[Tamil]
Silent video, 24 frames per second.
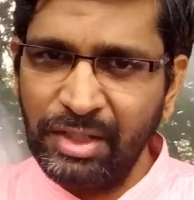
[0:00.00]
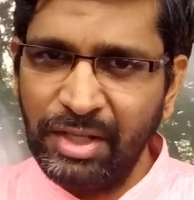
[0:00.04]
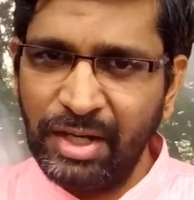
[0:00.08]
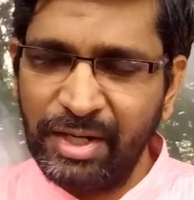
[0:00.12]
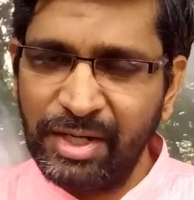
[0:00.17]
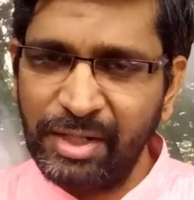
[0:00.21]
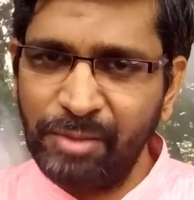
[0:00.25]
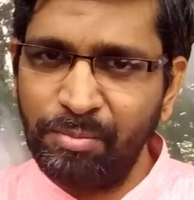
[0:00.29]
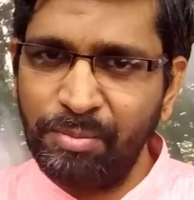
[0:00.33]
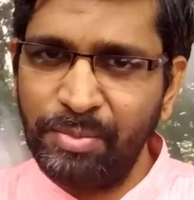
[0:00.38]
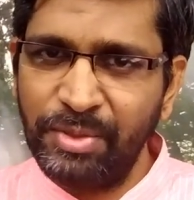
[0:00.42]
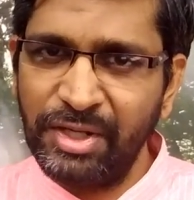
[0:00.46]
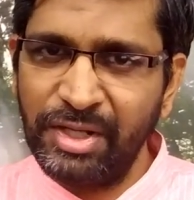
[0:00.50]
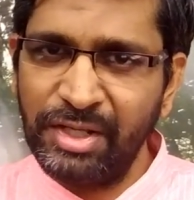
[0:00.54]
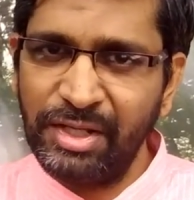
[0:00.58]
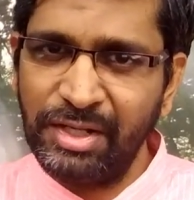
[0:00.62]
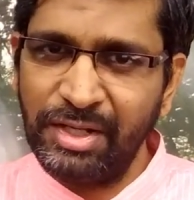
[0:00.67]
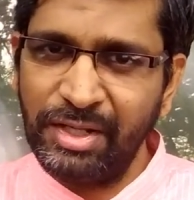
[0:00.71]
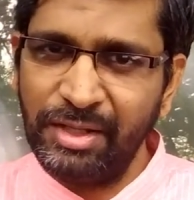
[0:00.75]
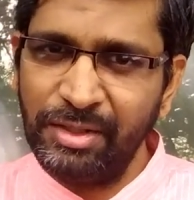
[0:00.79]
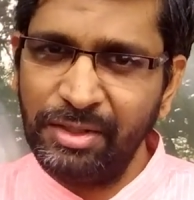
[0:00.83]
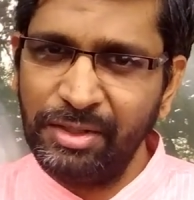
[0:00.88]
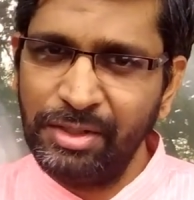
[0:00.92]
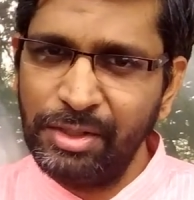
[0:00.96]

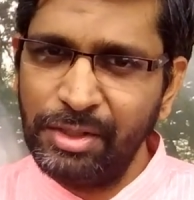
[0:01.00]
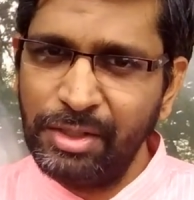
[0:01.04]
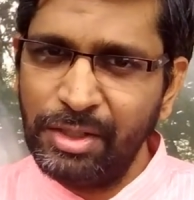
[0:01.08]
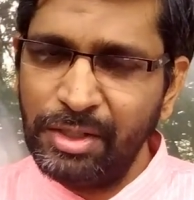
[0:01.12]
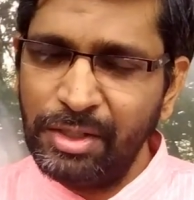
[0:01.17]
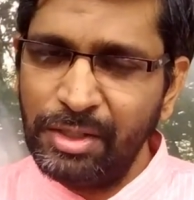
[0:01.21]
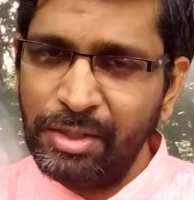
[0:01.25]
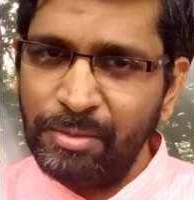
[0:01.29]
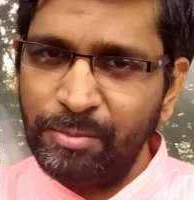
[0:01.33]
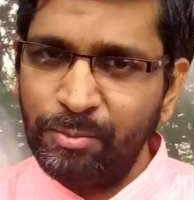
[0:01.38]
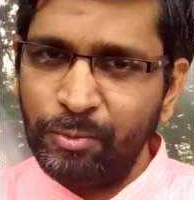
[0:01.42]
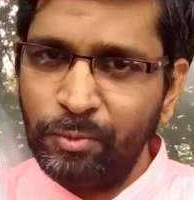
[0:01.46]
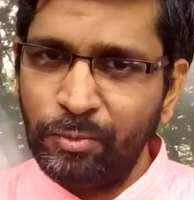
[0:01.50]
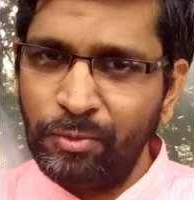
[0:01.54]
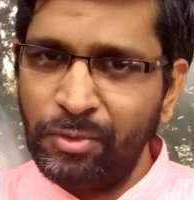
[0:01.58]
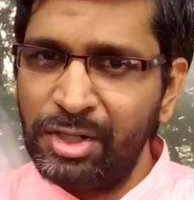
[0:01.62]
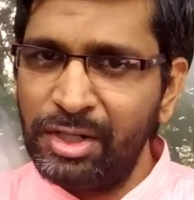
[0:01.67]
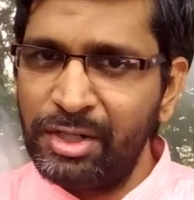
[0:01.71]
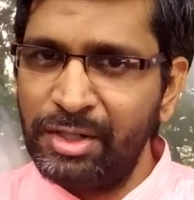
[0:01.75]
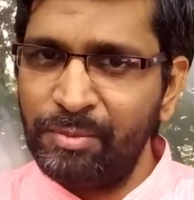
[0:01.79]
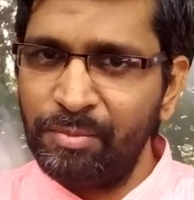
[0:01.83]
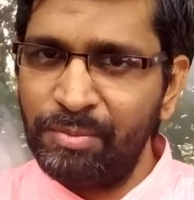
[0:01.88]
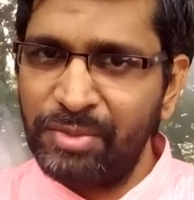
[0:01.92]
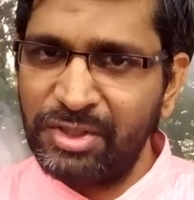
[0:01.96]
அடிப்படையில்
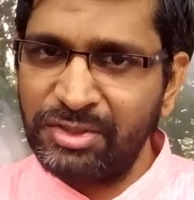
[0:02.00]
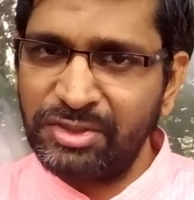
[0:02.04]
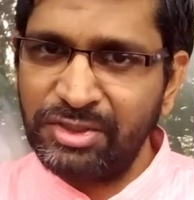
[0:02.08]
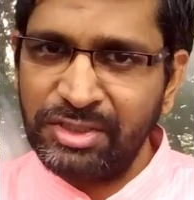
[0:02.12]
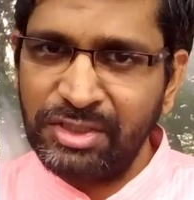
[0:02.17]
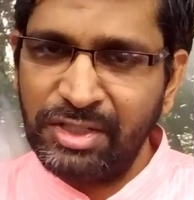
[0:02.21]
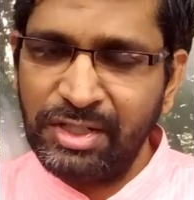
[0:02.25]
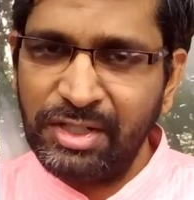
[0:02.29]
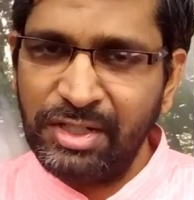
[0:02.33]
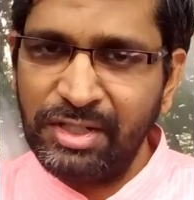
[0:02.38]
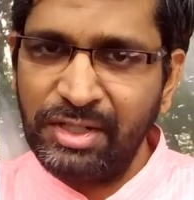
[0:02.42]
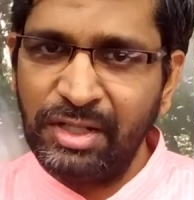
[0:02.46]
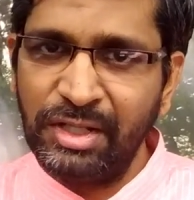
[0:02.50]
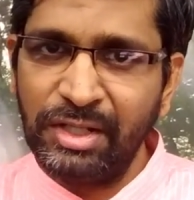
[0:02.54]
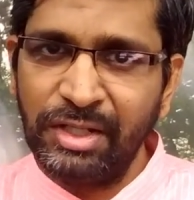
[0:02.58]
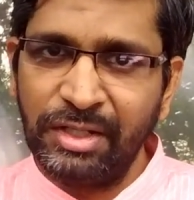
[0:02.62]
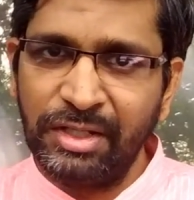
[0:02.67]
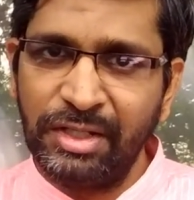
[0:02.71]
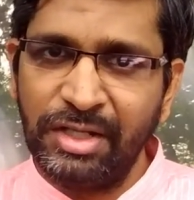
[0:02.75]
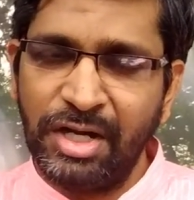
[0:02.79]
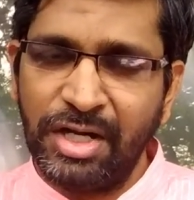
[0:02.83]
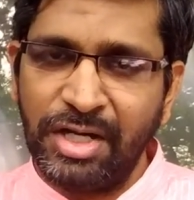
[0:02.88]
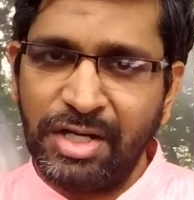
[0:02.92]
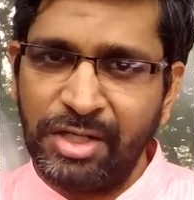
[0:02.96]
உங்களின் பிரச்சனைகளுக்கு
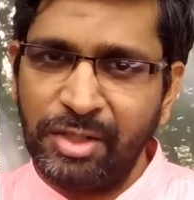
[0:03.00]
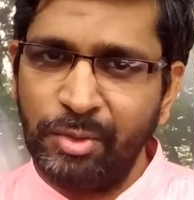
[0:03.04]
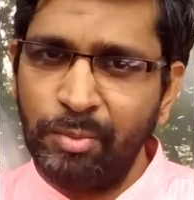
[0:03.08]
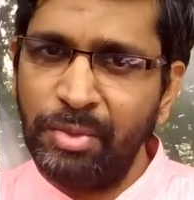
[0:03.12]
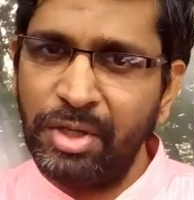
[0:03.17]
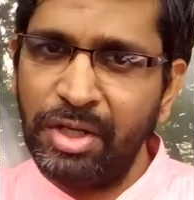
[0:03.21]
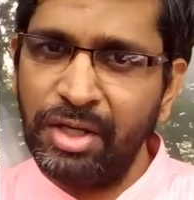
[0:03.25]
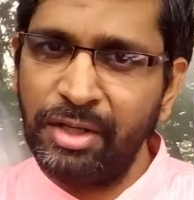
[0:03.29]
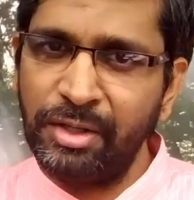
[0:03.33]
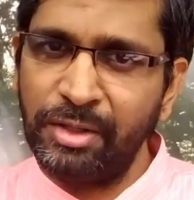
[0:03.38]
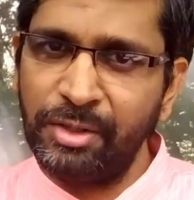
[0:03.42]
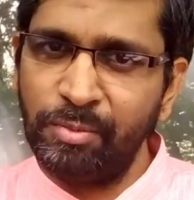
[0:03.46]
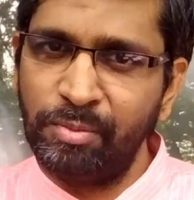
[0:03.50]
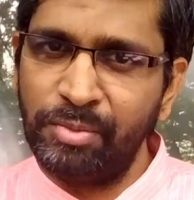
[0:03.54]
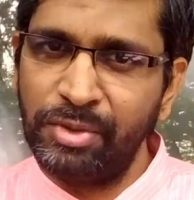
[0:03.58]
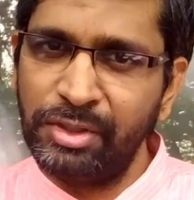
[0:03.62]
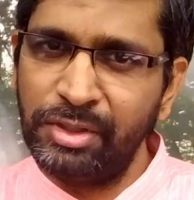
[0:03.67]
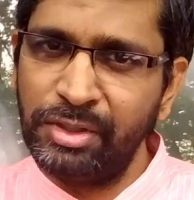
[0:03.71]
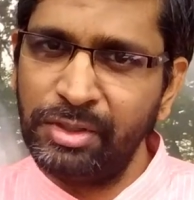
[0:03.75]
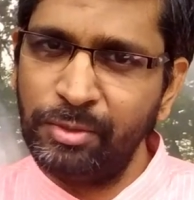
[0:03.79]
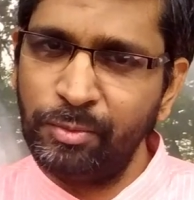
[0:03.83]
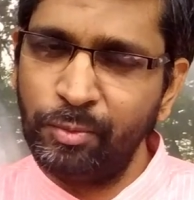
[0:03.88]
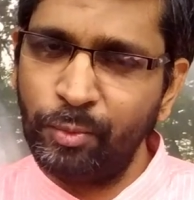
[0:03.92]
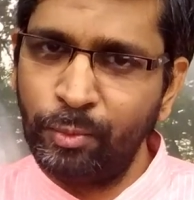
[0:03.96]
காரணமாக
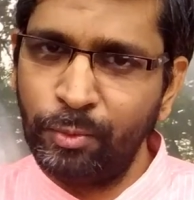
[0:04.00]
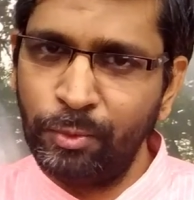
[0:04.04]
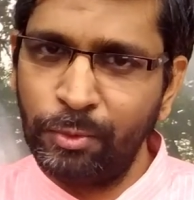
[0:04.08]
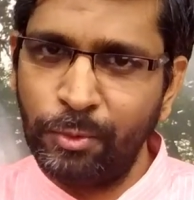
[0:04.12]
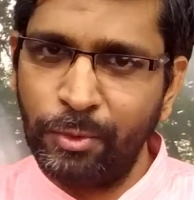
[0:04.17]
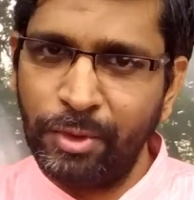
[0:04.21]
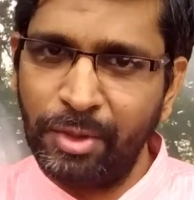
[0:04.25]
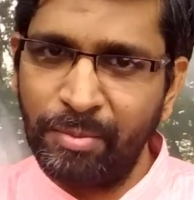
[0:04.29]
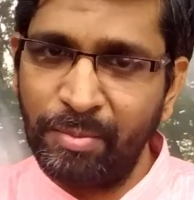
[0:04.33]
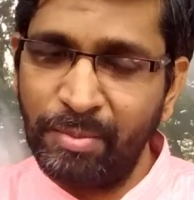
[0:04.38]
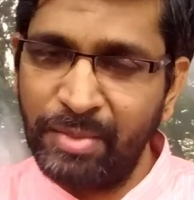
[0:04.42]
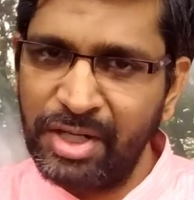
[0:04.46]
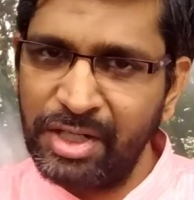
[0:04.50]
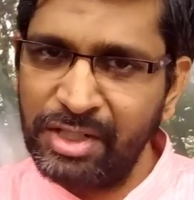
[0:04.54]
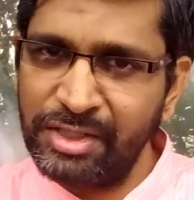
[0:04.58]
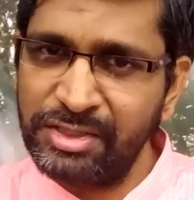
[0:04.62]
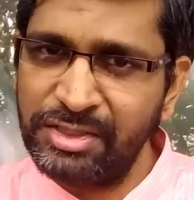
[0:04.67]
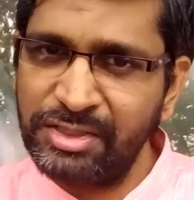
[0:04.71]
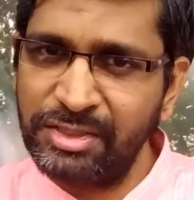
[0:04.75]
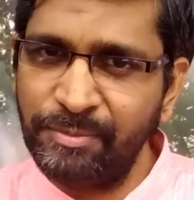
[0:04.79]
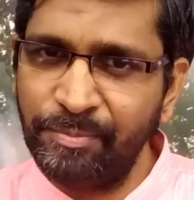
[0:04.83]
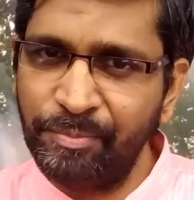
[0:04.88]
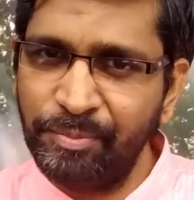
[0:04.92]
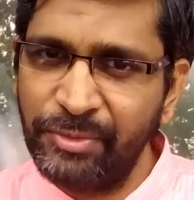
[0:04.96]
இருப்பது உங்களோட
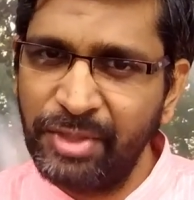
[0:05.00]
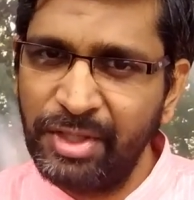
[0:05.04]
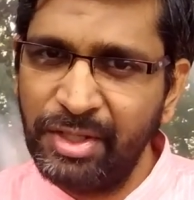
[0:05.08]
மனசு